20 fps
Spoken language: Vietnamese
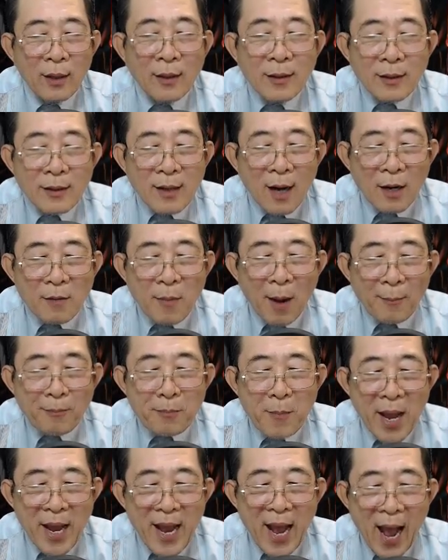Khởi bẩm
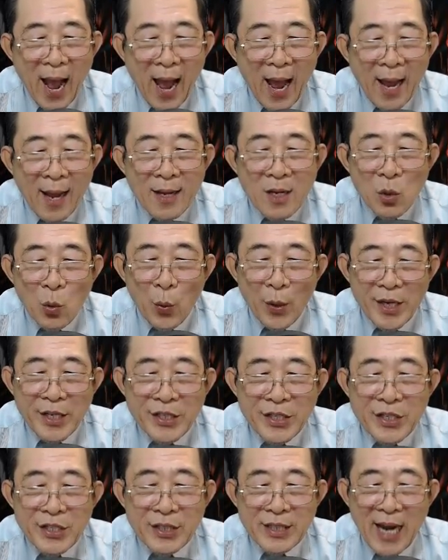bệ hạ, quỷ
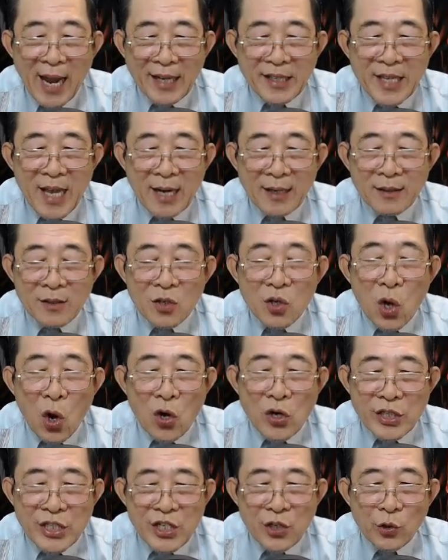dương đại nhân còn
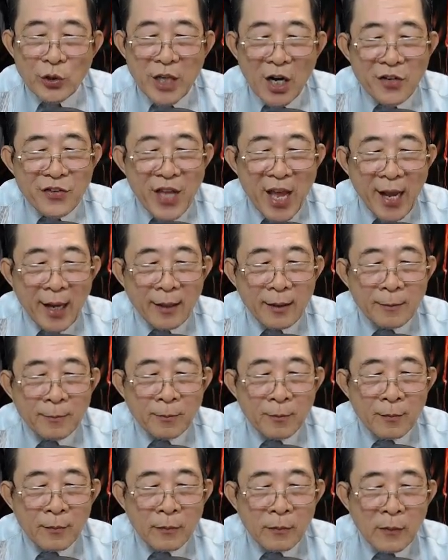chưa có trở về.
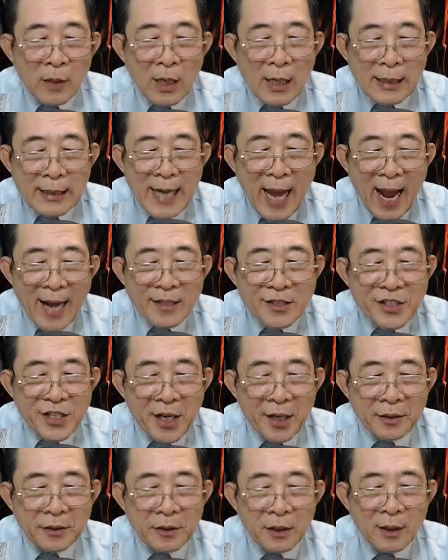Đáng
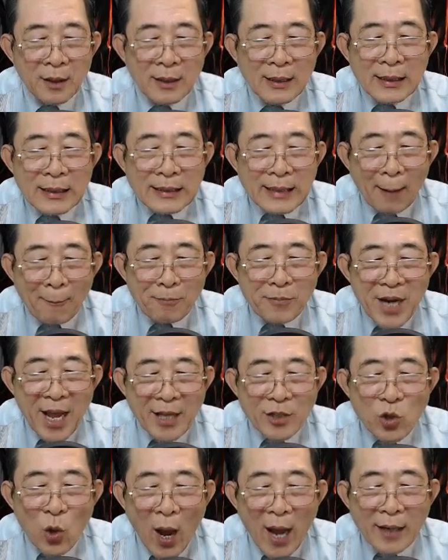chết, trẫm để
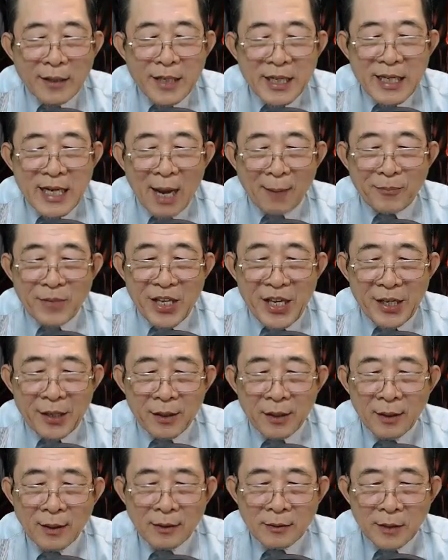cho hắn đi làm
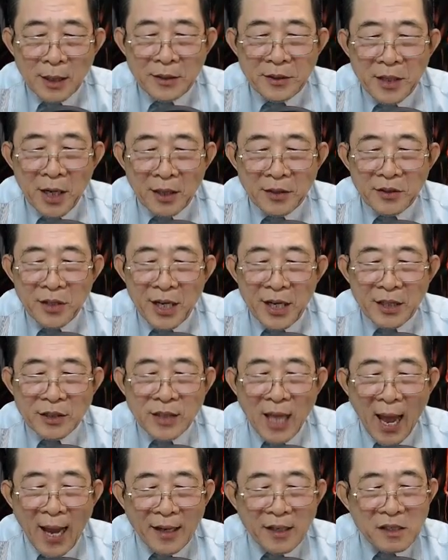việc, tình hình hiện
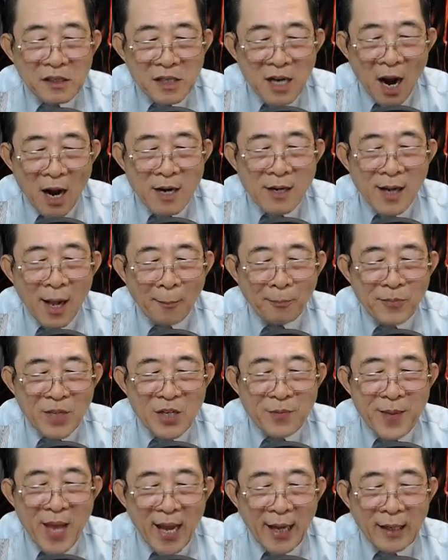tại khẩn cấp như
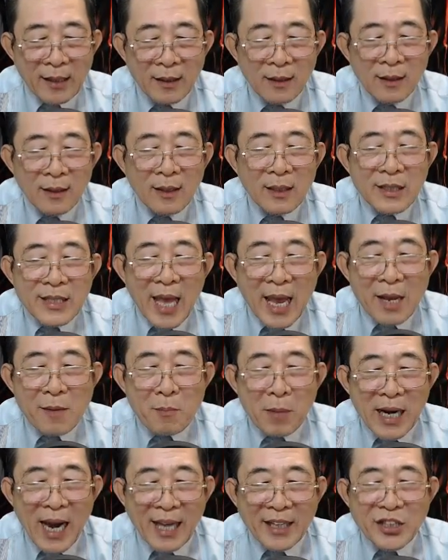vậy, vậy
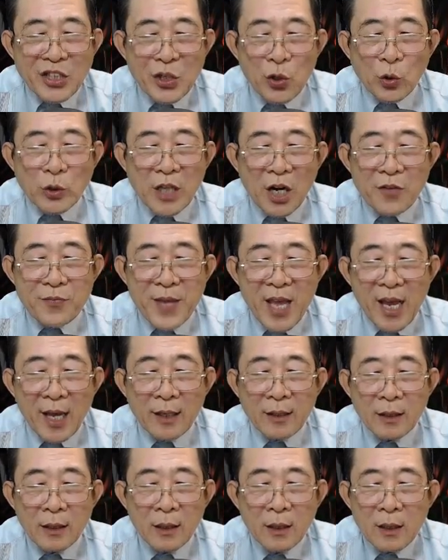mà lại chưa có trở về.
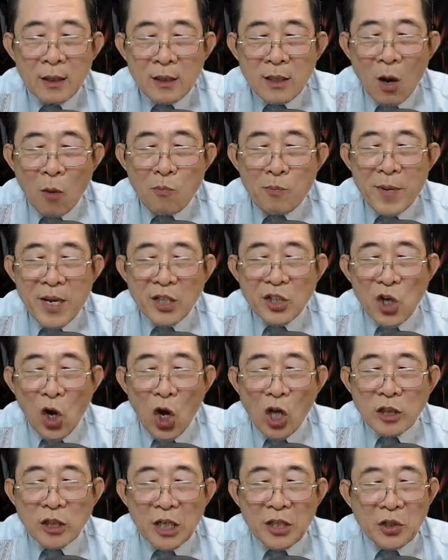Không biết
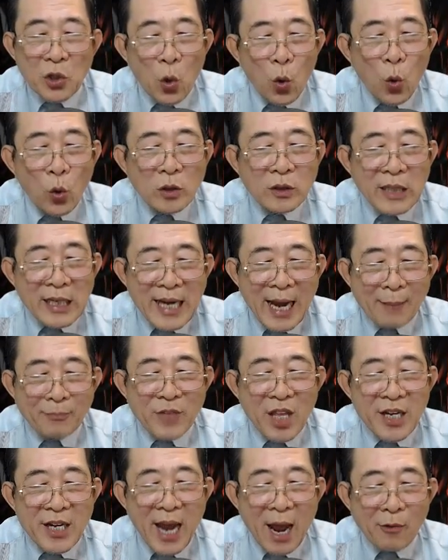rõ tình huống thì làm
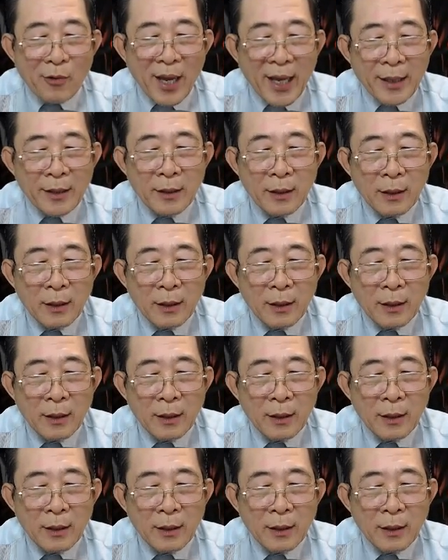thế nào đây?